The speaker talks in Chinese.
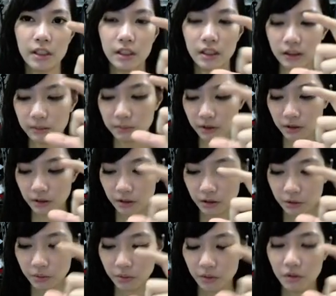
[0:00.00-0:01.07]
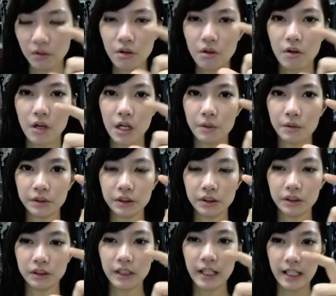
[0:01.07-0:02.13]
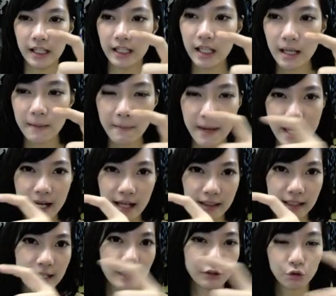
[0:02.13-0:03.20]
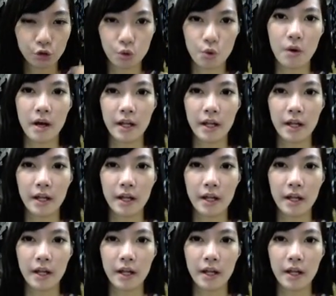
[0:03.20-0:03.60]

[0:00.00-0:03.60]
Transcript: 这么裸露啊，或是哎，嘿，没啊，没样就多啊？